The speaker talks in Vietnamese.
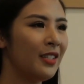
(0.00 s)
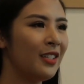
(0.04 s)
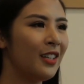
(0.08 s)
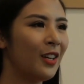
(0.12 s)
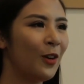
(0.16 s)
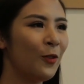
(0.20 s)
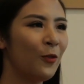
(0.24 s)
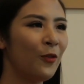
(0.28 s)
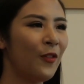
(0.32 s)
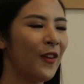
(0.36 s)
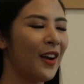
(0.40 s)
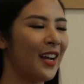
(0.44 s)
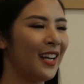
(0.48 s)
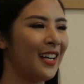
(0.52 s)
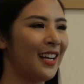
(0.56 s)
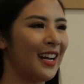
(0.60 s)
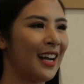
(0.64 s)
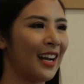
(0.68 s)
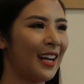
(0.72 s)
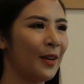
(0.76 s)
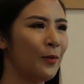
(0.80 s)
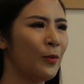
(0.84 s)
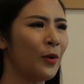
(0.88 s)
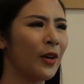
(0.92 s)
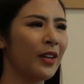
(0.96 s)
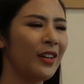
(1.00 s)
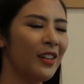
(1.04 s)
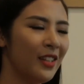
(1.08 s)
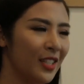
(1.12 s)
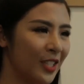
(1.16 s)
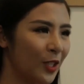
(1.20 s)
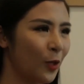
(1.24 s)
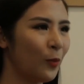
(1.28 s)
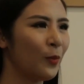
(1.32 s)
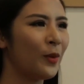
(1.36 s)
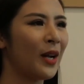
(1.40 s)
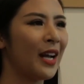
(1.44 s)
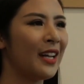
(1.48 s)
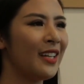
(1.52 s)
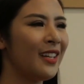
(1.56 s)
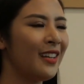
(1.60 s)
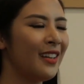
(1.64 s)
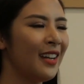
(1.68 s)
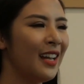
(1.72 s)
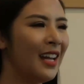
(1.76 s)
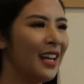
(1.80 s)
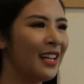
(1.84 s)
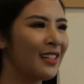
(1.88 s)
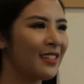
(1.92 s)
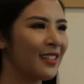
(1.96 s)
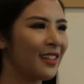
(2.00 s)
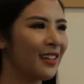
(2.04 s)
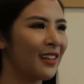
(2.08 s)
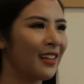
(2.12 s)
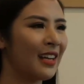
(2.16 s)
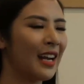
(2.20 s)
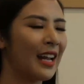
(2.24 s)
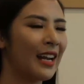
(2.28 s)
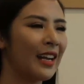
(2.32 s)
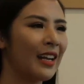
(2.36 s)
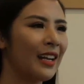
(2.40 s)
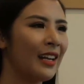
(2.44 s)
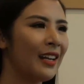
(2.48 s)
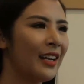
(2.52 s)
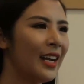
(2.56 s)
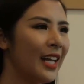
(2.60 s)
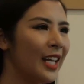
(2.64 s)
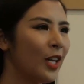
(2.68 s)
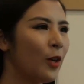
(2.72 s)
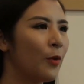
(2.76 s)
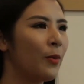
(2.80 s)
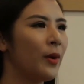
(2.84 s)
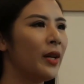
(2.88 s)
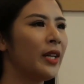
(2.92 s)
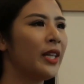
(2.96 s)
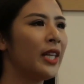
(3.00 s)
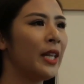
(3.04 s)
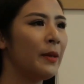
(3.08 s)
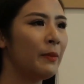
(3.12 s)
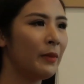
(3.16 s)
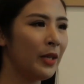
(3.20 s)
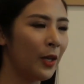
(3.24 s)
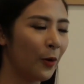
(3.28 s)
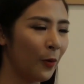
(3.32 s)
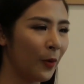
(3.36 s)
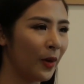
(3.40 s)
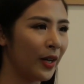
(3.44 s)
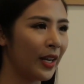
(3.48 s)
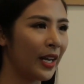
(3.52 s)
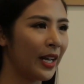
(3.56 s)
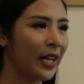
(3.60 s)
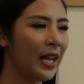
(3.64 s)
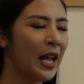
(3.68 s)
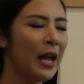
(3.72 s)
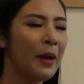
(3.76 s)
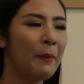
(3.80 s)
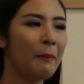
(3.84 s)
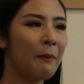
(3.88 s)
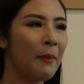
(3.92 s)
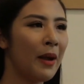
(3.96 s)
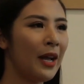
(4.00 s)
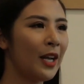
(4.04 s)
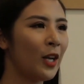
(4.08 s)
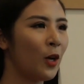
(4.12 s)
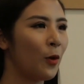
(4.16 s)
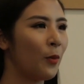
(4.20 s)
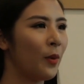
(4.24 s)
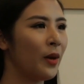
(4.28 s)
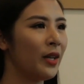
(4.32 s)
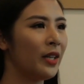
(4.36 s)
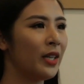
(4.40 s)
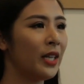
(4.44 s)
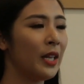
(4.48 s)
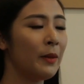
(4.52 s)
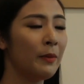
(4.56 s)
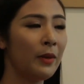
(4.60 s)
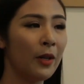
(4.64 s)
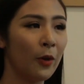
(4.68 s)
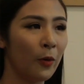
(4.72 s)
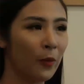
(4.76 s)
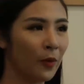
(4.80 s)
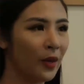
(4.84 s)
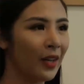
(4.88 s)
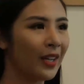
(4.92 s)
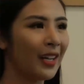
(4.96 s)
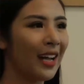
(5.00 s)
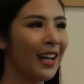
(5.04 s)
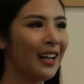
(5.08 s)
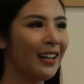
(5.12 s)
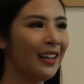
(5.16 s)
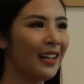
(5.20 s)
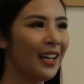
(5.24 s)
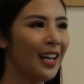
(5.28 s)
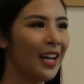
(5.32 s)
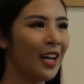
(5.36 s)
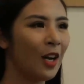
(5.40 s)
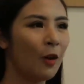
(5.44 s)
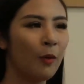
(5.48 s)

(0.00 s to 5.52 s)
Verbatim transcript: chứ không phải là một cái đời sống cá nhân rằng là nay Ngọc Hân tìm hiểu người này, mai Ngọc Hân tìm hiểu người khác.